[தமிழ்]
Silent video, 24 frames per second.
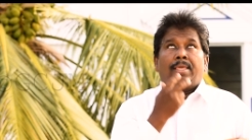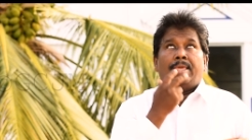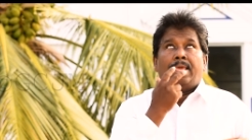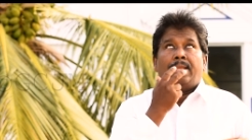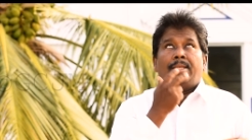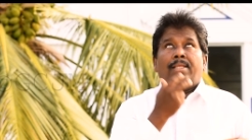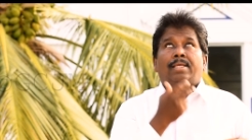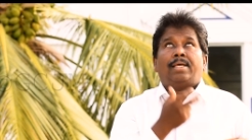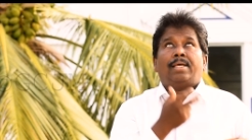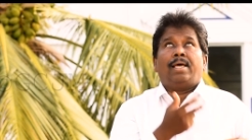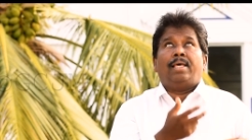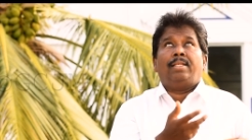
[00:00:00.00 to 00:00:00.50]

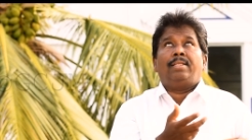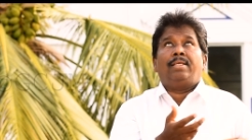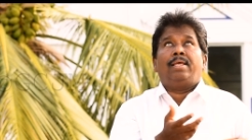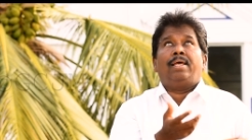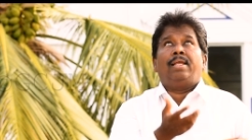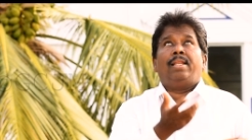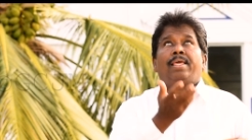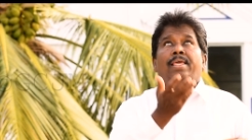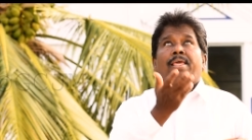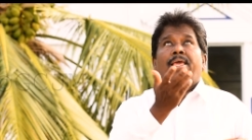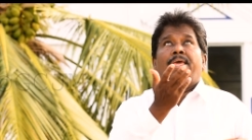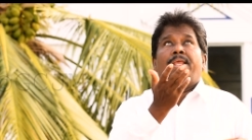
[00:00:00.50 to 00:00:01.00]
என்
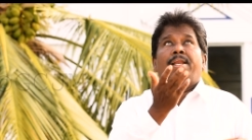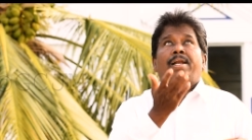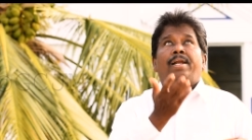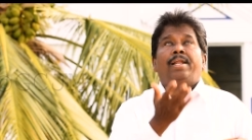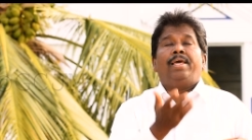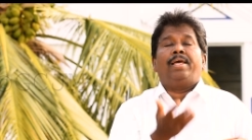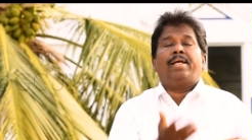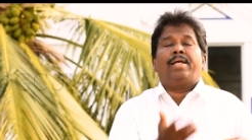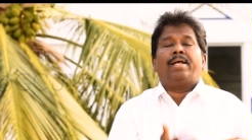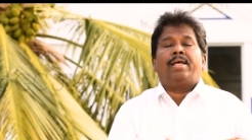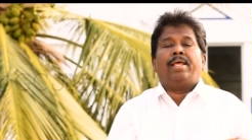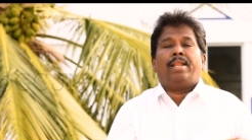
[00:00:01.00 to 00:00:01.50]
கண்களை
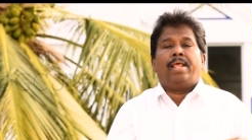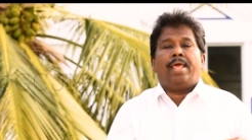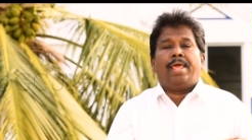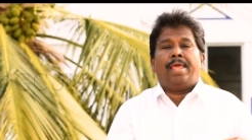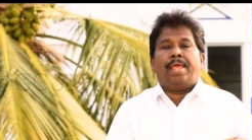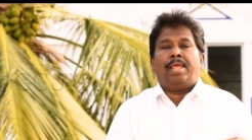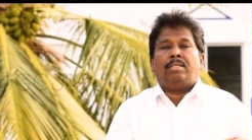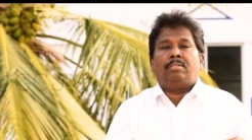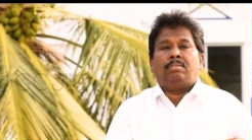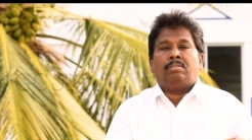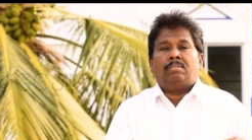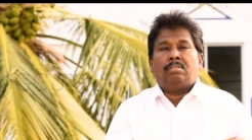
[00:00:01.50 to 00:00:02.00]

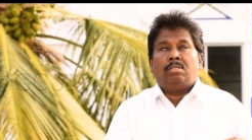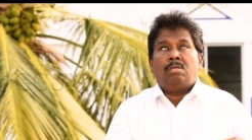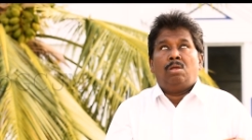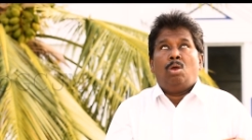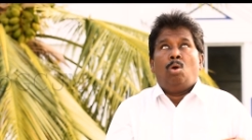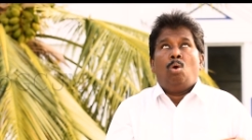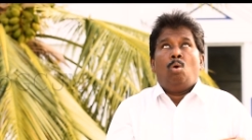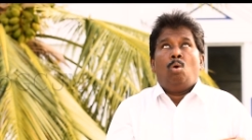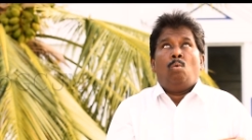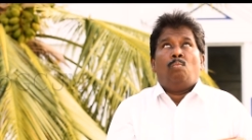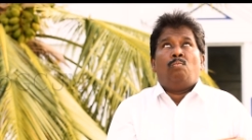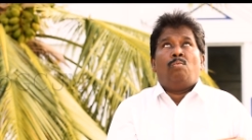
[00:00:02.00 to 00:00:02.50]
ஏறெடுக்கிறேன்
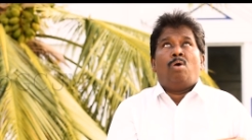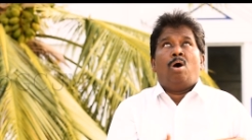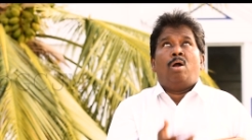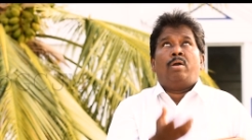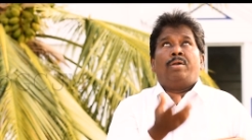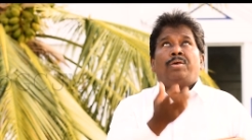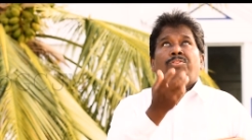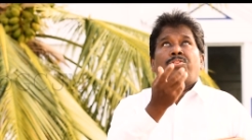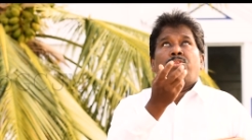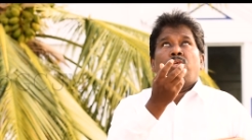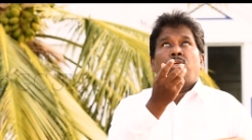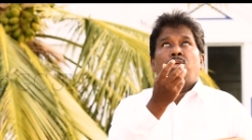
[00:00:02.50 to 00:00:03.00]

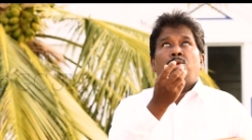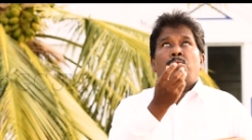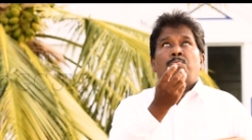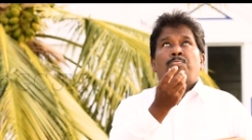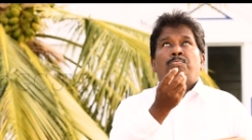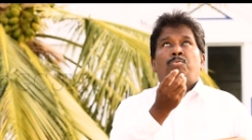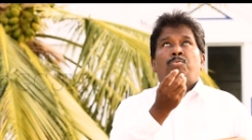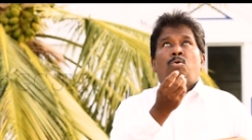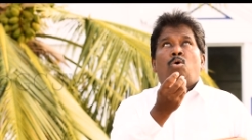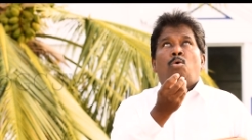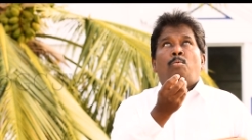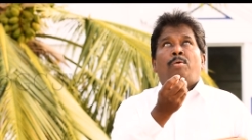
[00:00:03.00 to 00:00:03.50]
வானத்தையும்
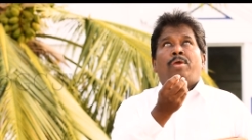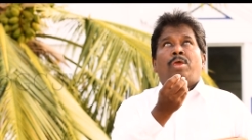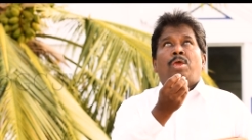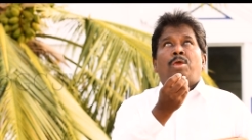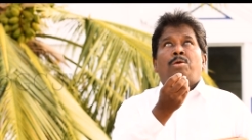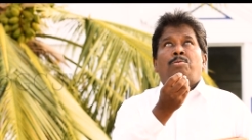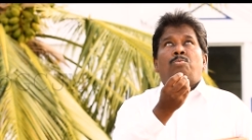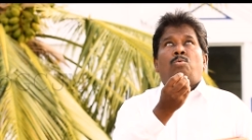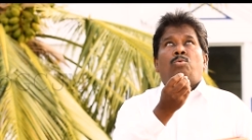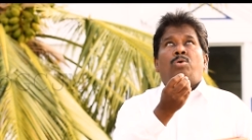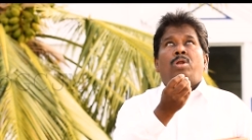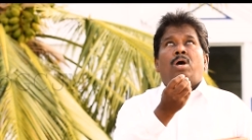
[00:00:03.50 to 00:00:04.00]

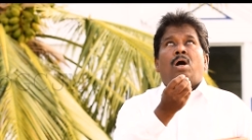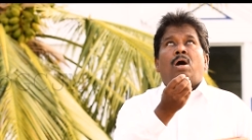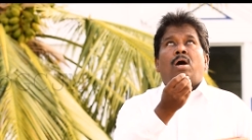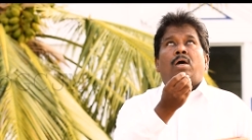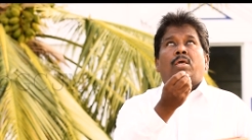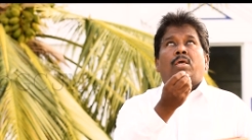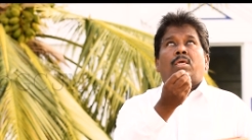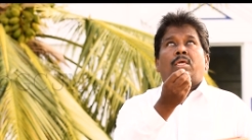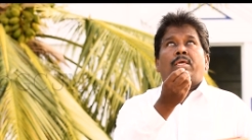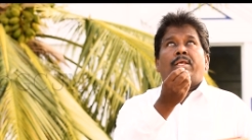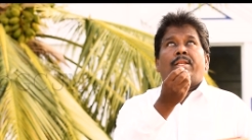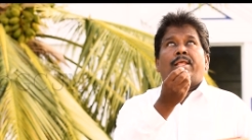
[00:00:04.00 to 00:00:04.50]
பூமியையும்
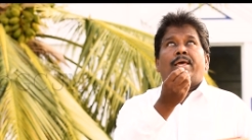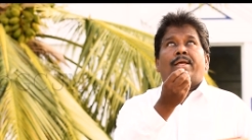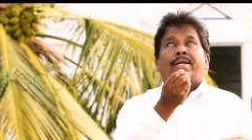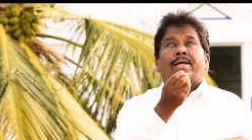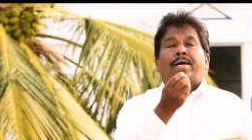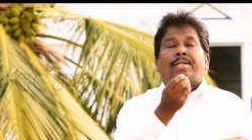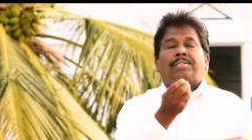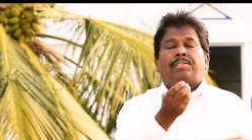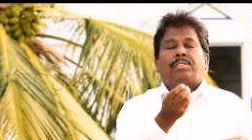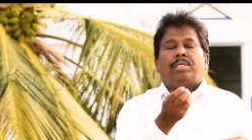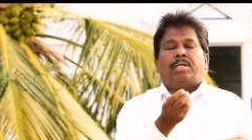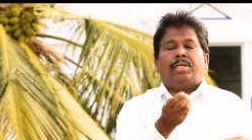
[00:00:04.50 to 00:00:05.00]
உண்டாக்கின
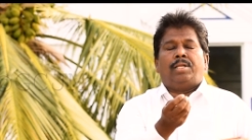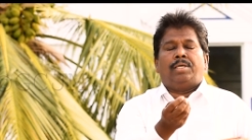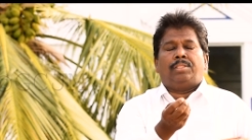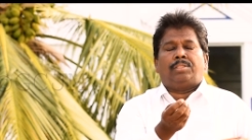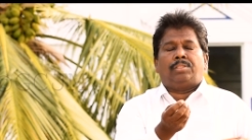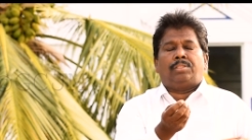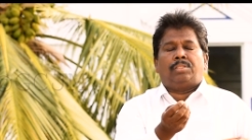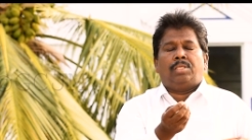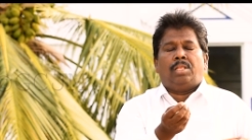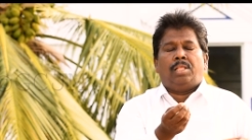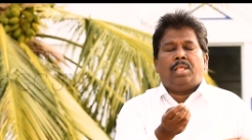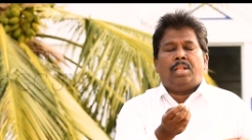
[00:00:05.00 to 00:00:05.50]

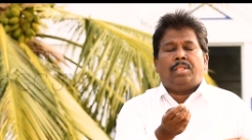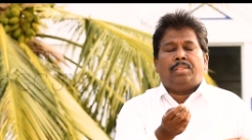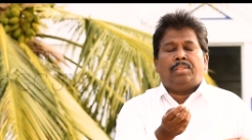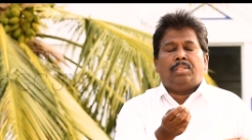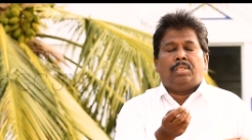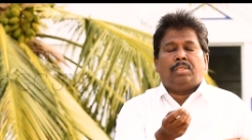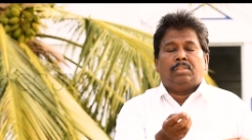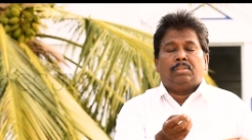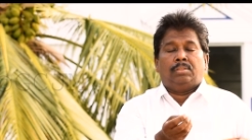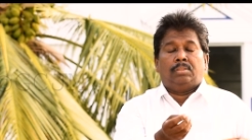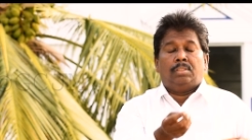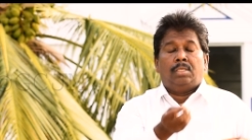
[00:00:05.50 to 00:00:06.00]

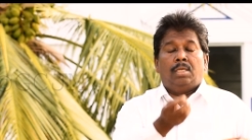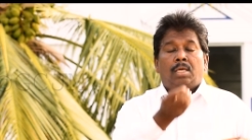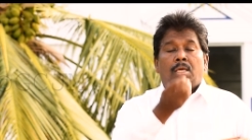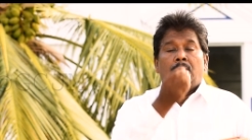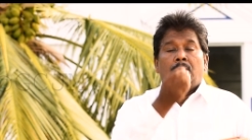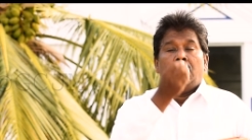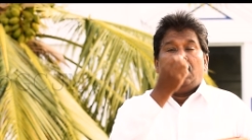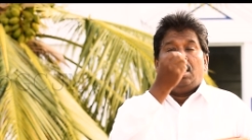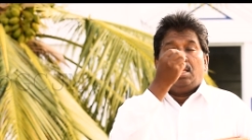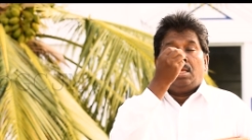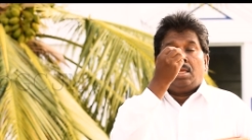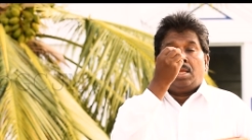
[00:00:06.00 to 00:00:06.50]
கர்த்தரிடத்திலிருந்து
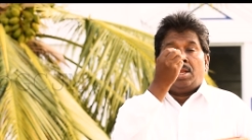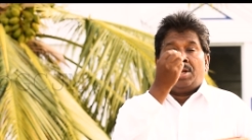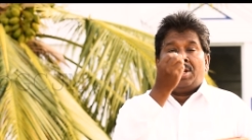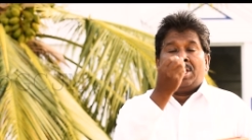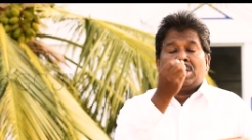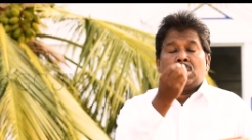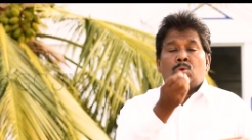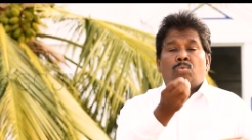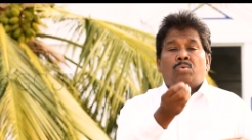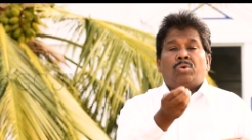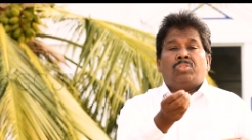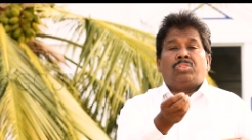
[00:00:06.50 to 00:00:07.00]

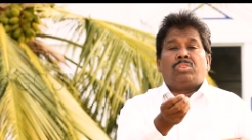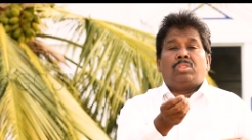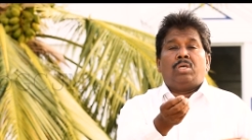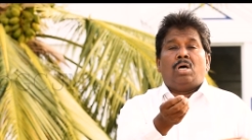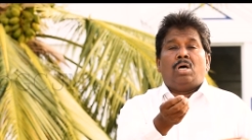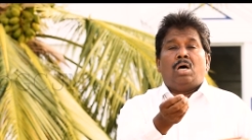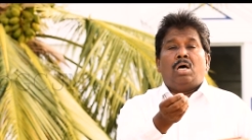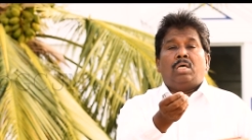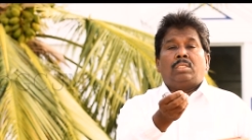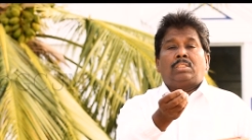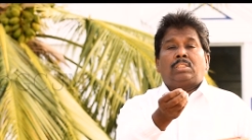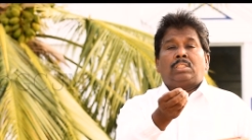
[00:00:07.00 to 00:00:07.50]
எனக்கு
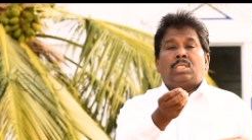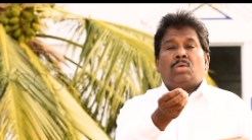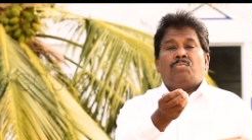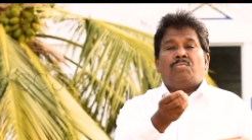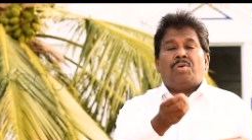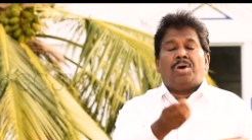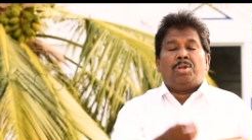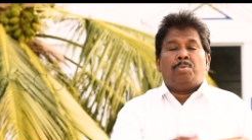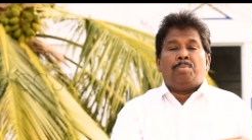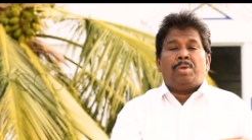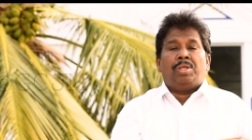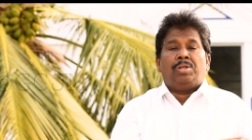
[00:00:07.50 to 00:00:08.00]
ஒத்தாசை
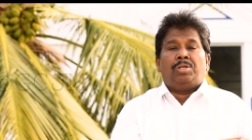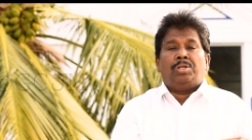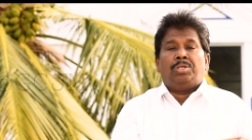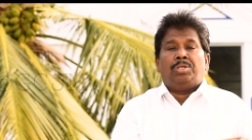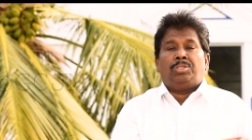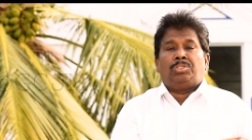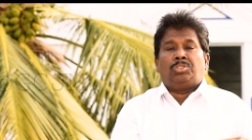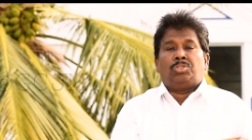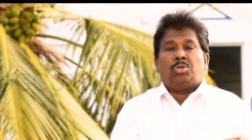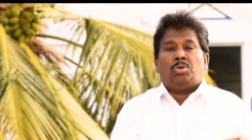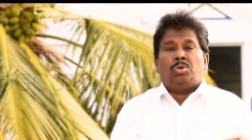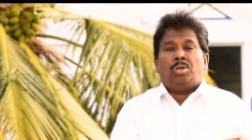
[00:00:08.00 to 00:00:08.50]
வரும் என்று
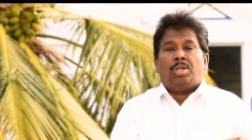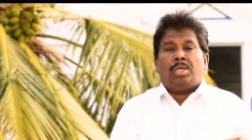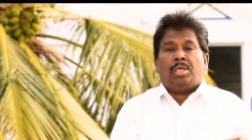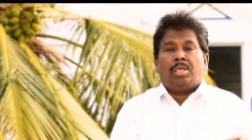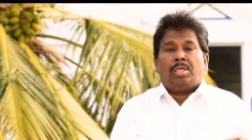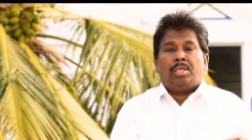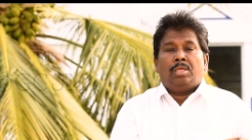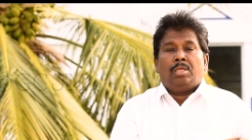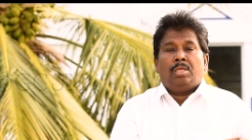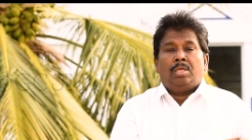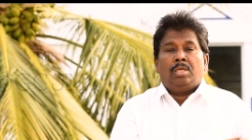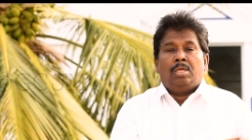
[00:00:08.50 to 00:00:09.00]
சொல்லி
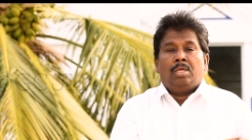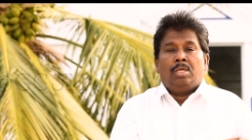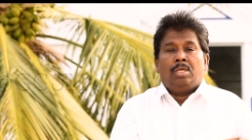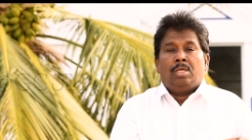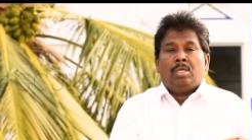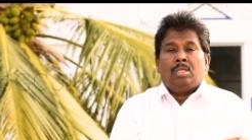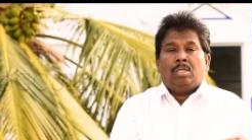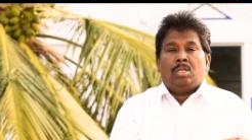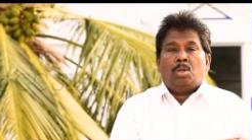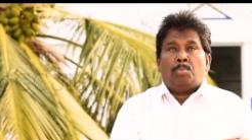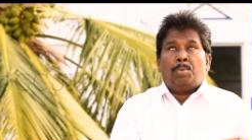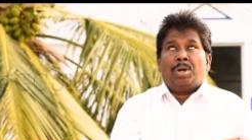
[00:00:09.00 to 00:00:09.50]

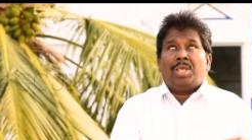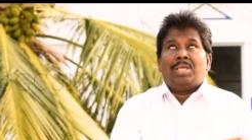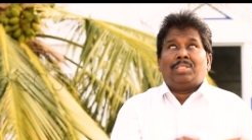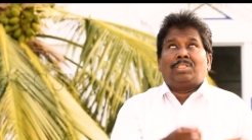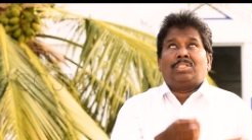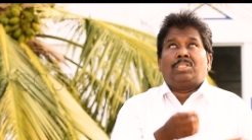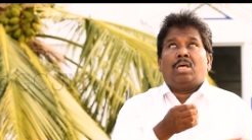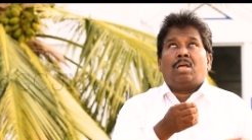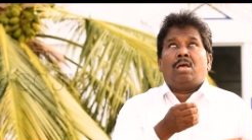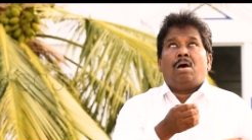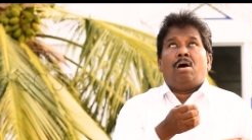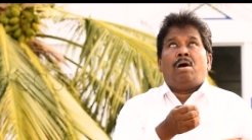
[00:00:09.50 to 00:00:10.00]
நம்முடைய
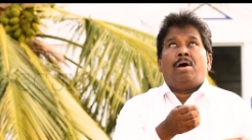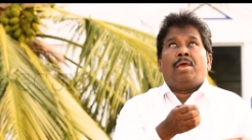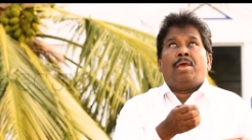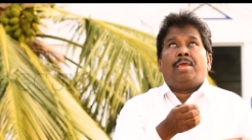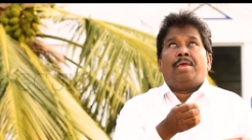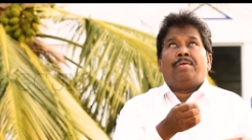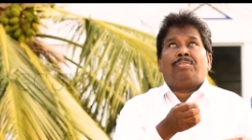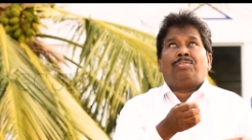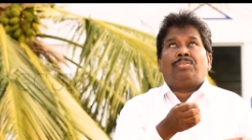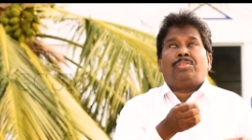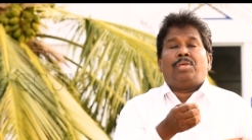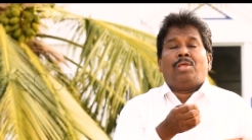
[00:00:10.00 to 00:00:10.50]

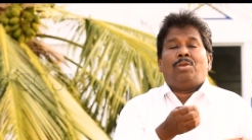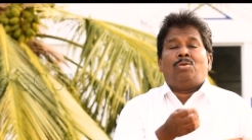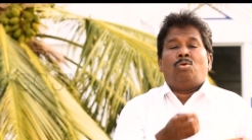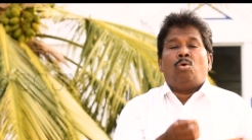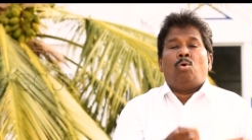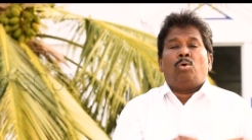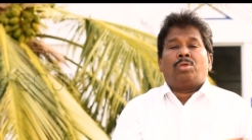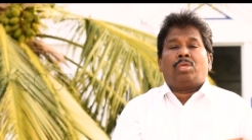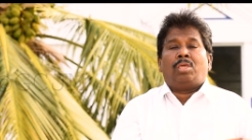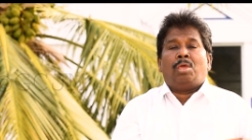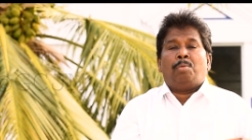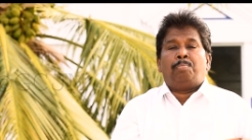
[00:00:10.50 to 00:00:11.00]
சகாயத்தை
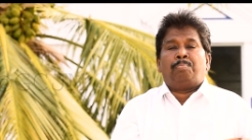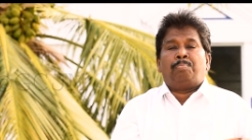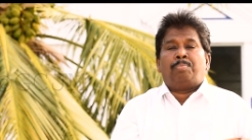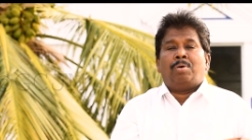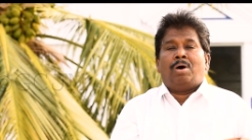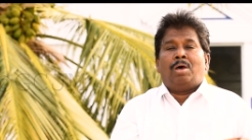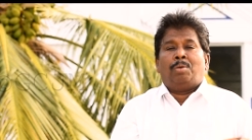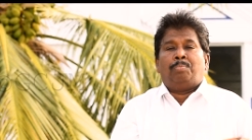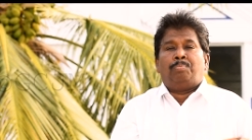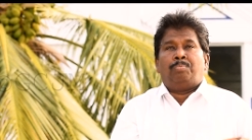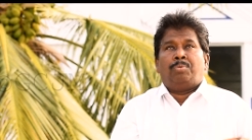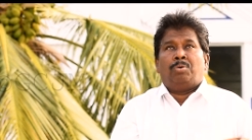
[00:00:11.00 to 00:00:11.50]
நோக்கி
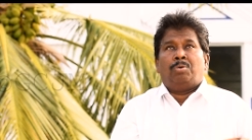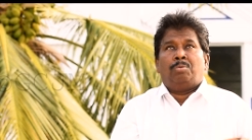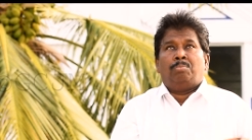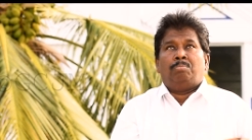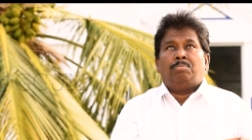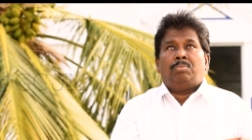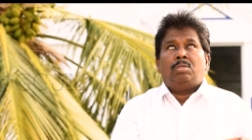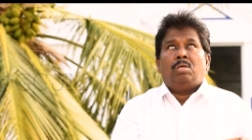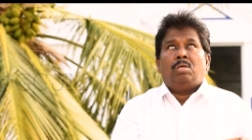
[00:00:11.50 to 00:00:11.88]
பார்ப்போம்